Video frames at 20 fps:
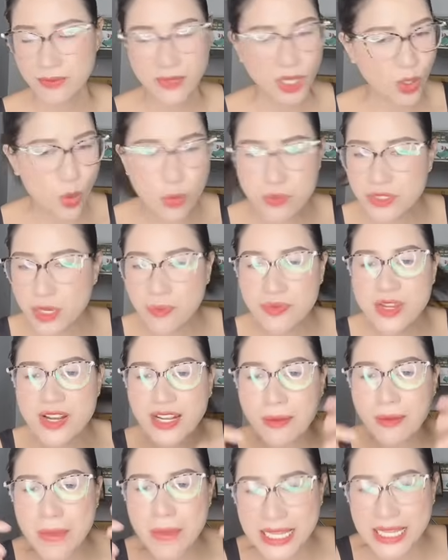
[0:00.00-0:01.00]
cũng giống như
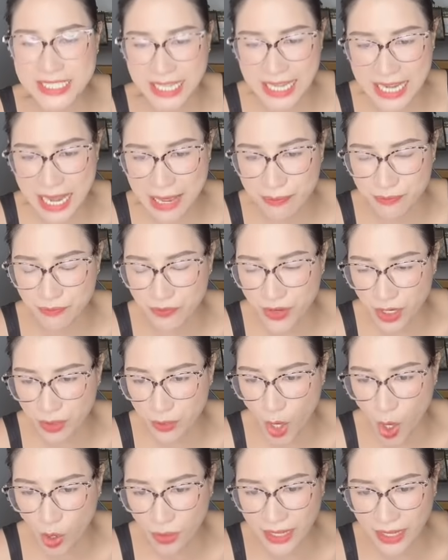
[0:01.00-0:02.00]
các bạn sẽ làm việc
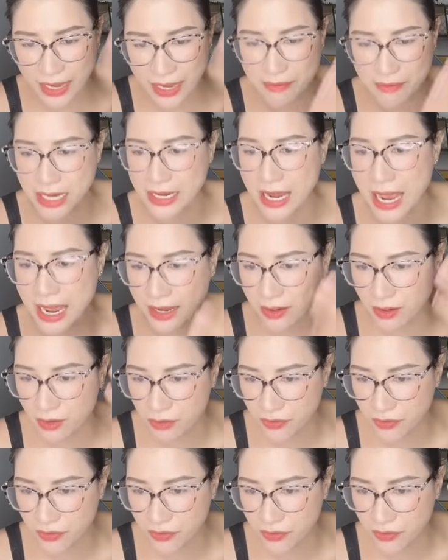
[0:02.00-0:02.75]
online bán hàng ở